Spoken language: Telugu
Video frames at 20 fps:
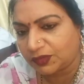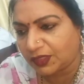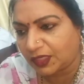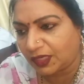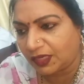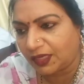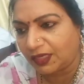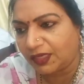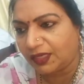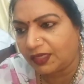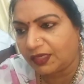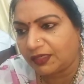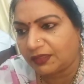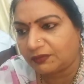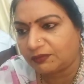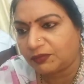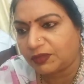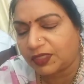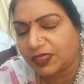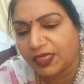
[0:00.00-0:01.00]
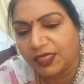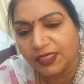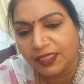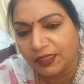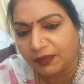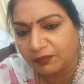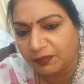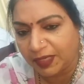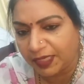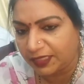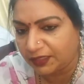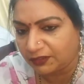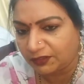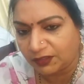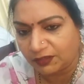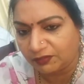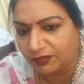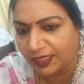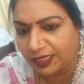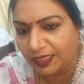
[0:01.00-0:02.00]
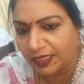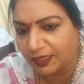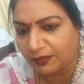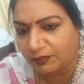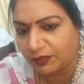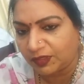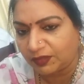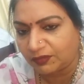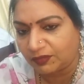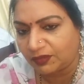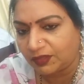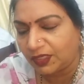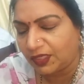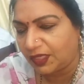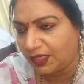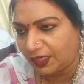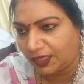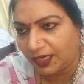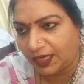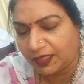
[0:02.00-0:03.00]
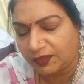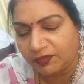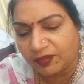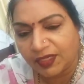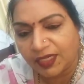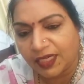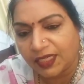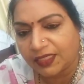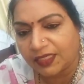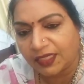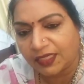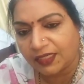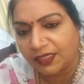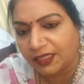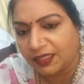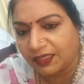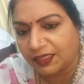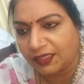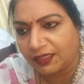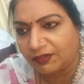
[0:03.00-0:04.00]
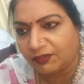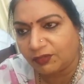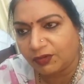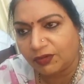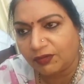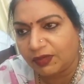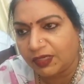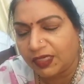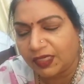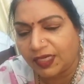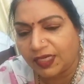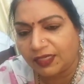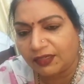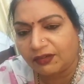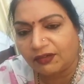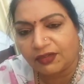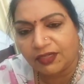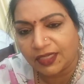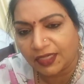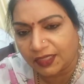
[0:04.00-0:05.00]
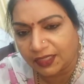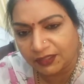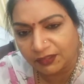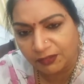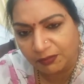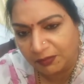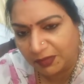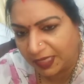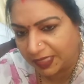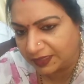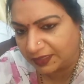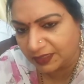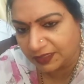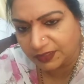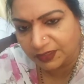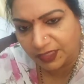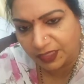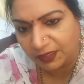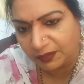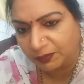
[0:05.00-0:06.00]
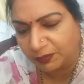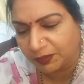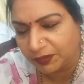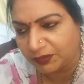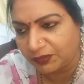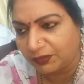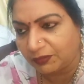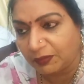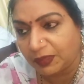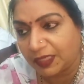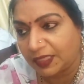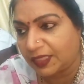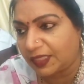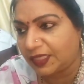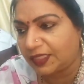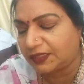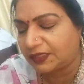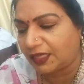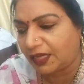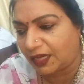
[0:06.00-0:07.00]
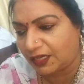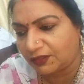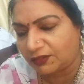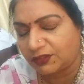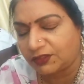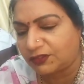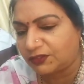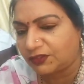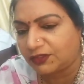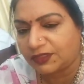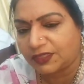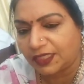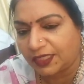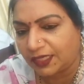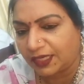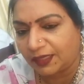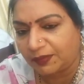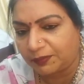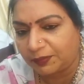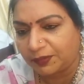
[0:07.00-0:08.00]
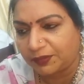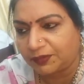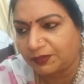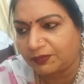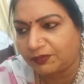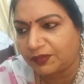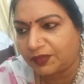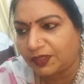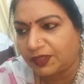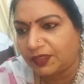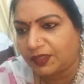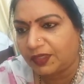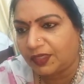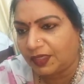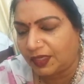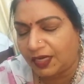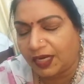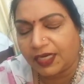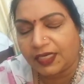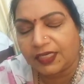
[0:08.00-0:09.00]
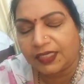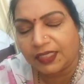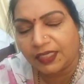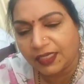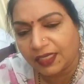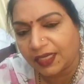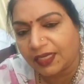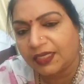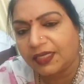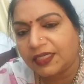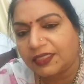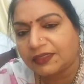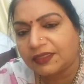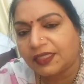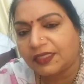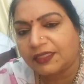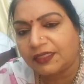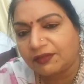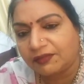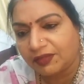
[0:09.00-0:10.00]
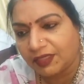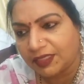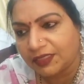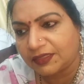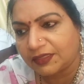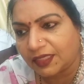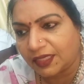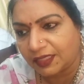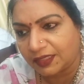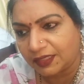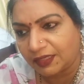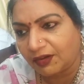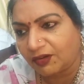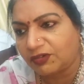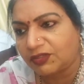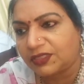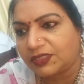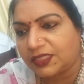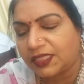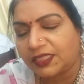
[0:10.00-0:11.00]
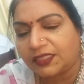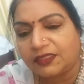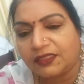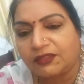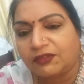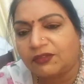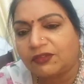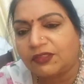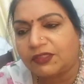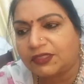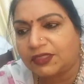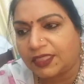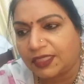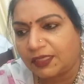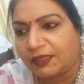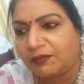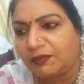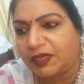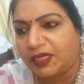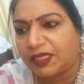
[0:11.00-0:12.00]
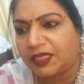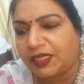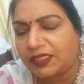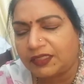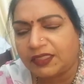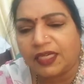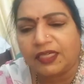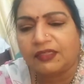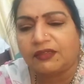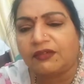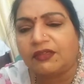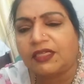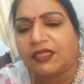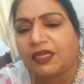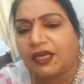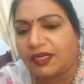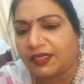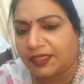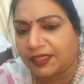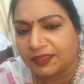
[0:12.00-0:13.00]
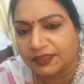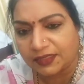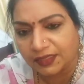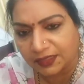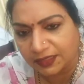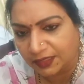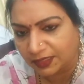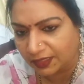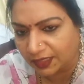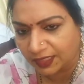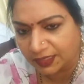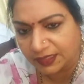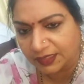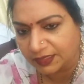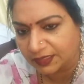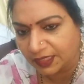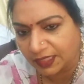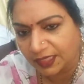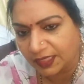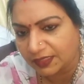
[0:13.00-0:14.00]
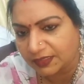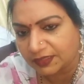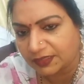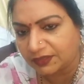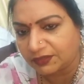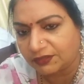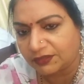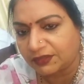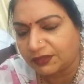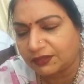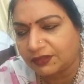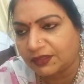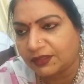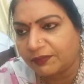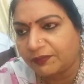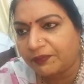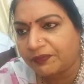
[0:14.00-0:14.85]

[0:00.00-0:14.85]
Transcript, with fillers: చాలా క్లియర్ మైండ్తో వెళ్ళాలి మనం అడ్వకేట్ అనగానే ఓవర్ నైట్లో నాకు ఏదో మ్యాజిక్ జరిగిపోదు మన కేసు ఆ రోజుతో సెటిల్ అయిపోదు అంటిల్ అన్లెస్ అదర్వైజ్ అది అవుట్ సైడ్ ద కోర్ట్ సెటిల్మెంట్ అయితే అవి కూడా నాలుగైదు సిట్టింగ్లు అది చేయాల్సింది ఉంటుంది